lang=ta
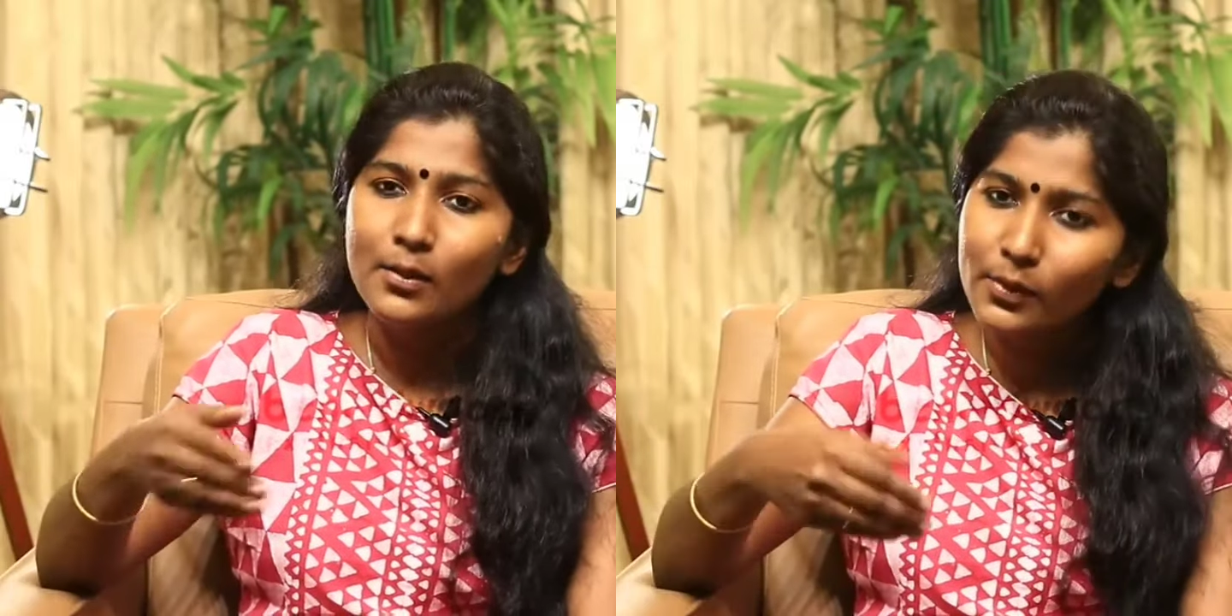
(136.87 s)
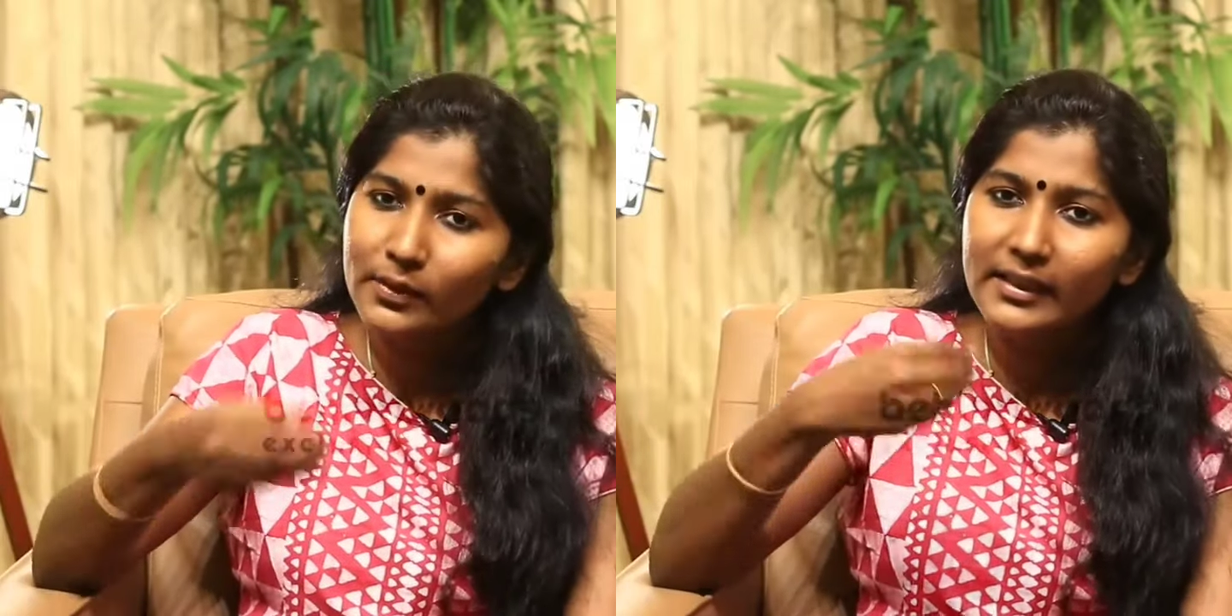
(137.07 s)

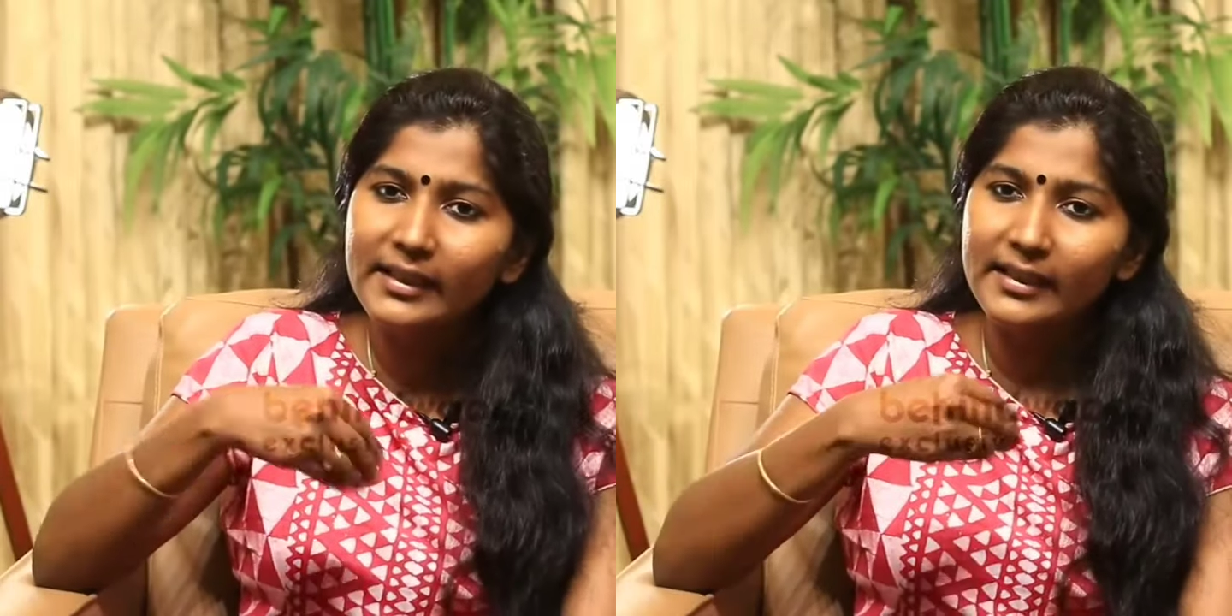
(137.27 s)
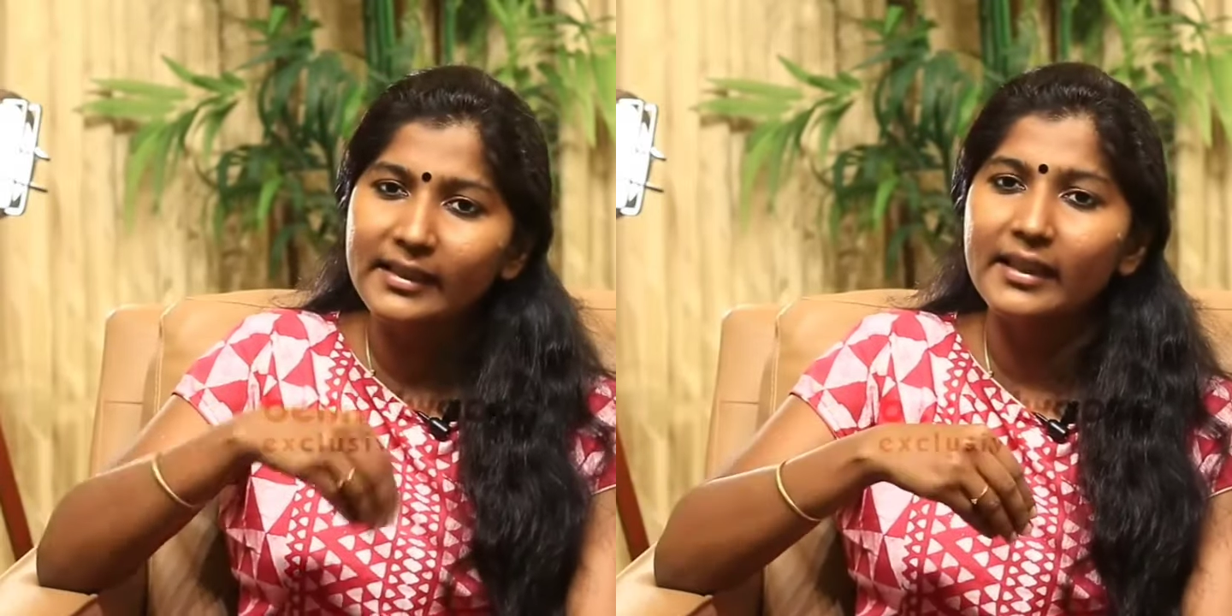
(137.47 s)
சுடு
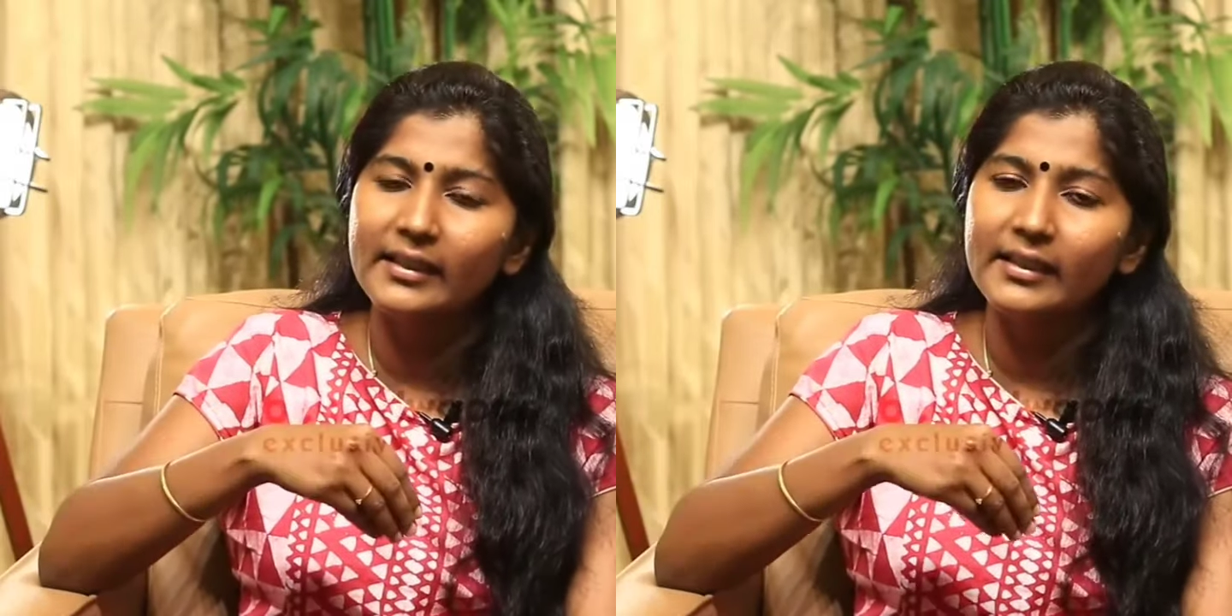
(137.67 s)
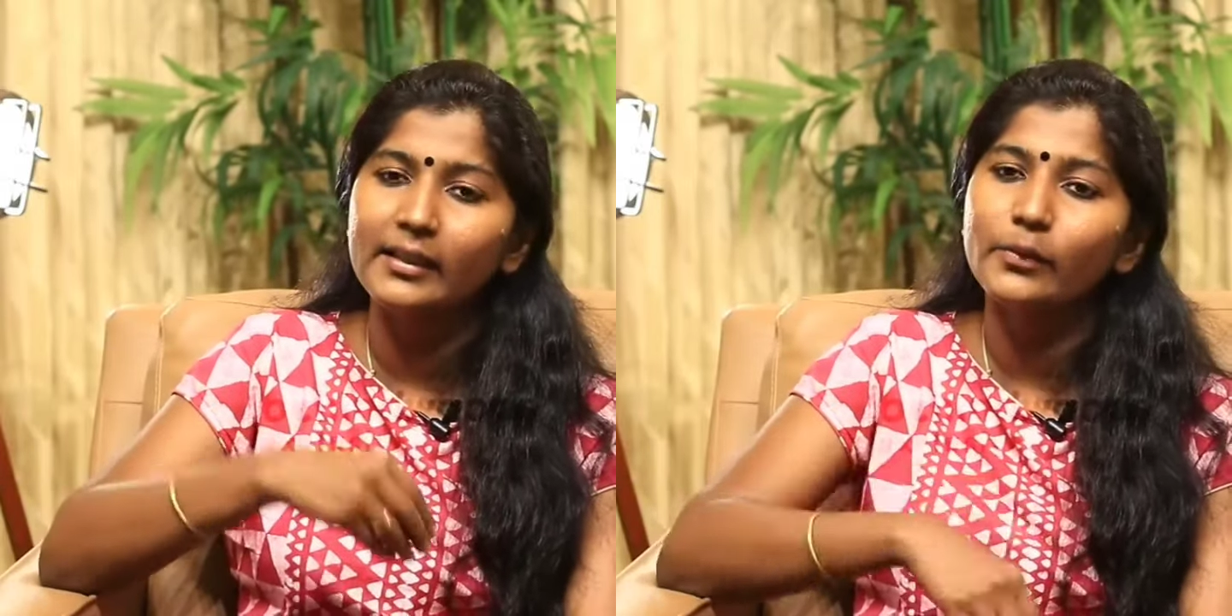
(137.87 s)
தண்ணி எடுக்க
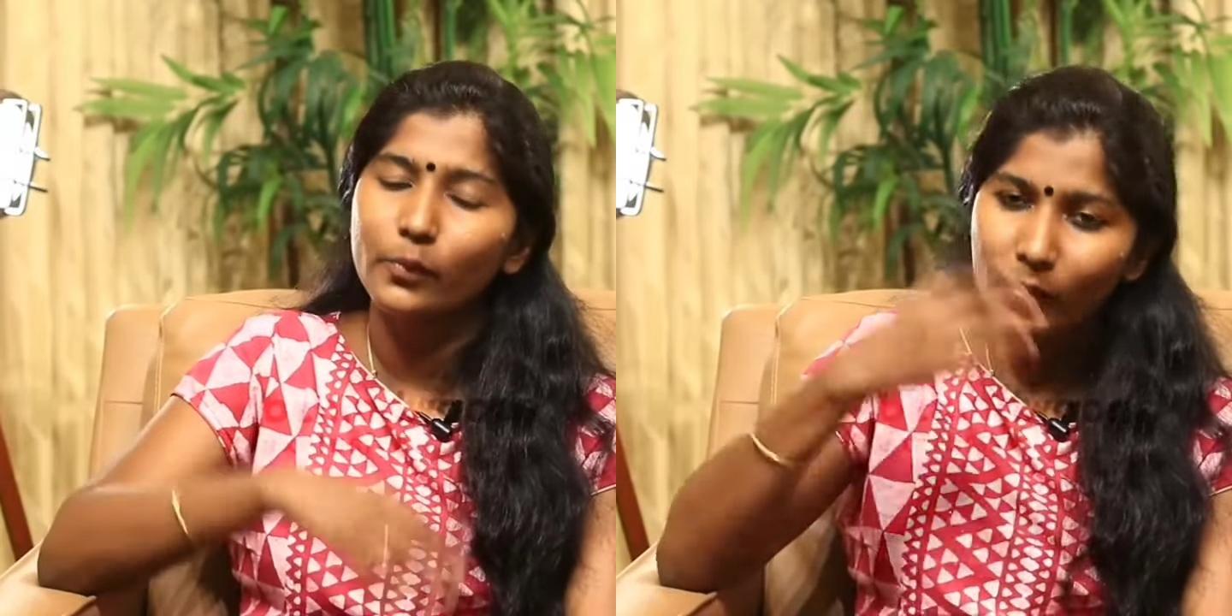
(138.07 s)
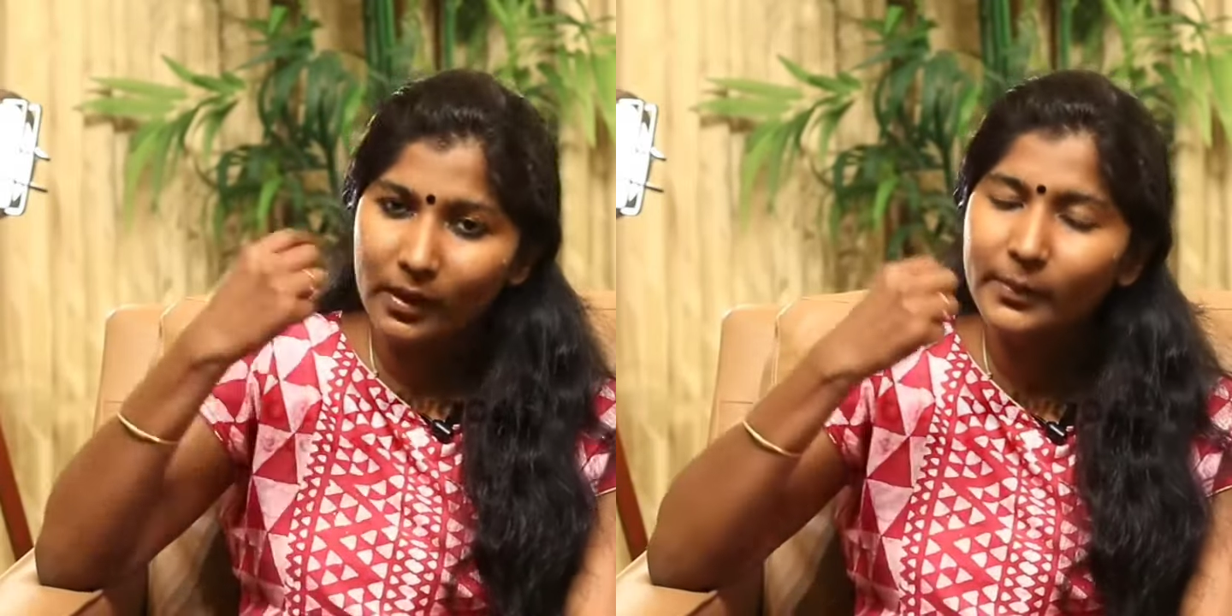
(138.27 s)
எடுக்க
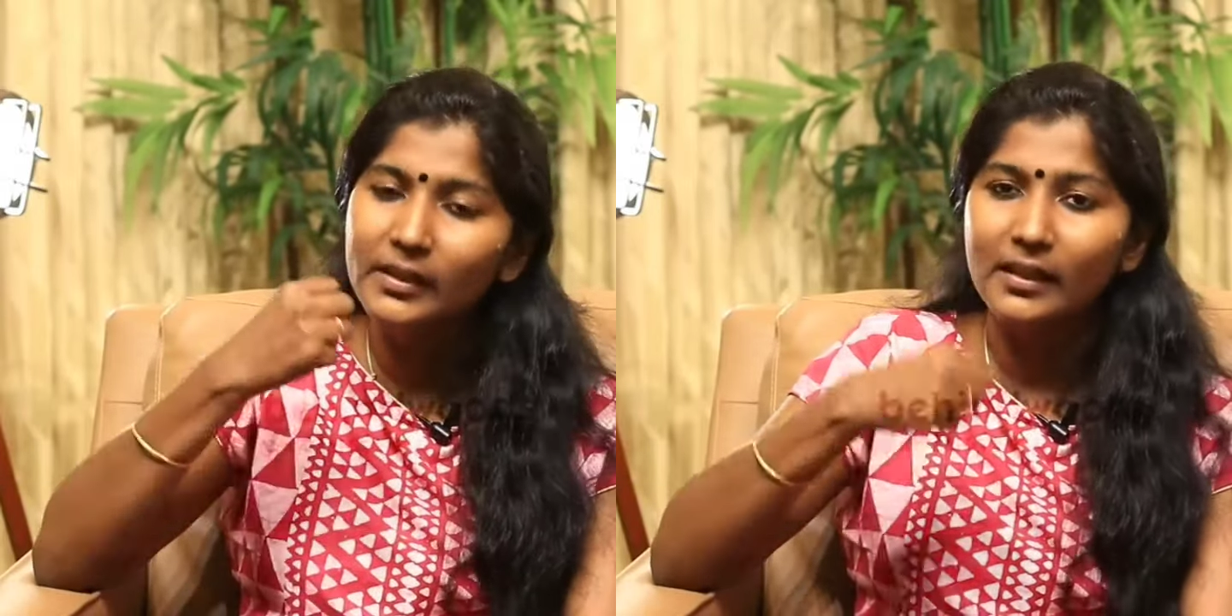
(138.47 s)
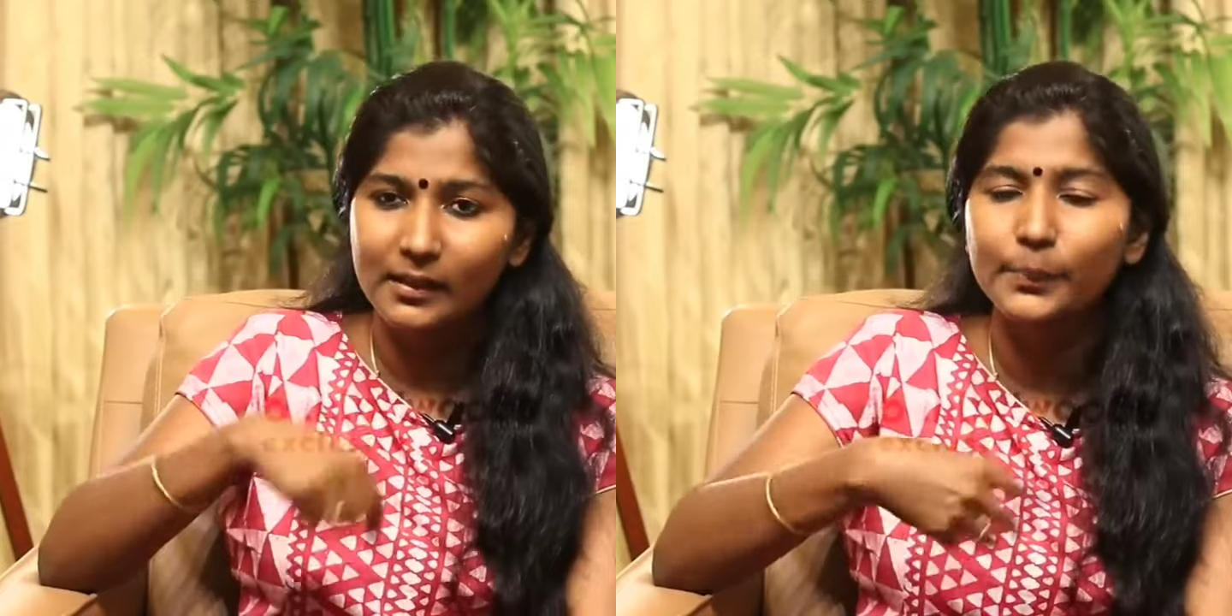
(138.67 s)

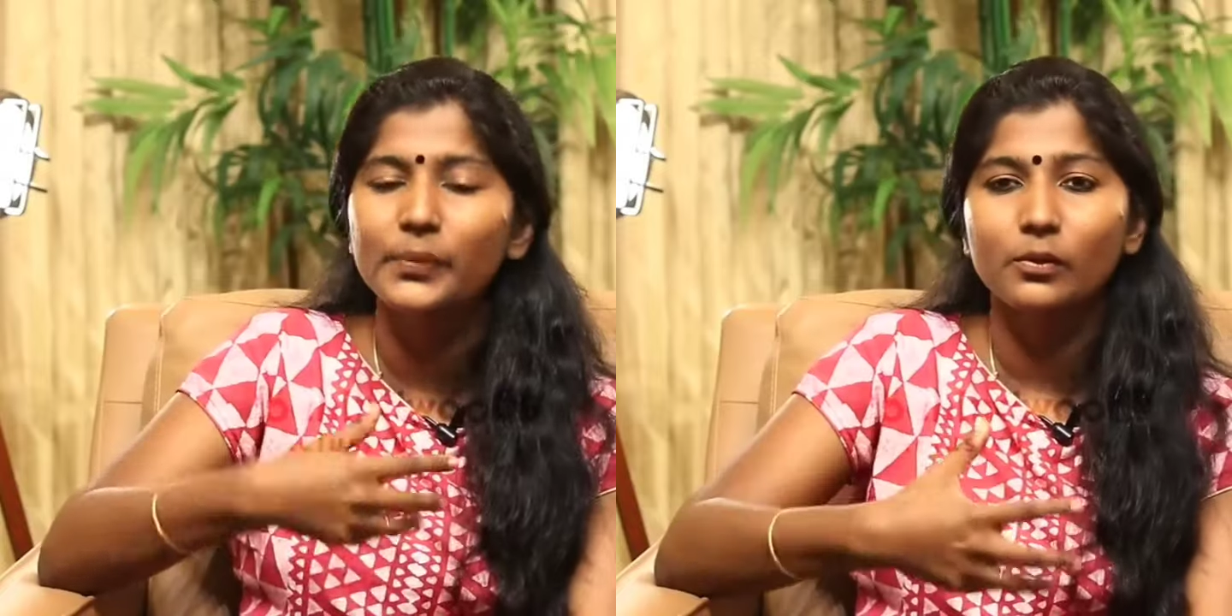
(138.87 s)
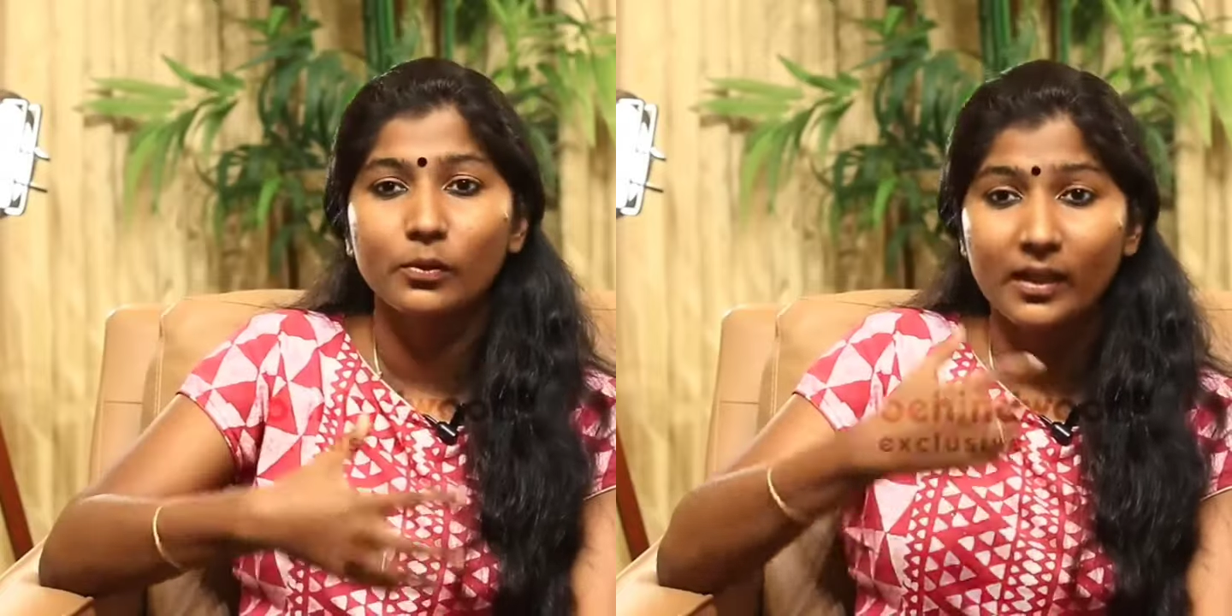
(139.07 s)
உடம்பு அலுப்பு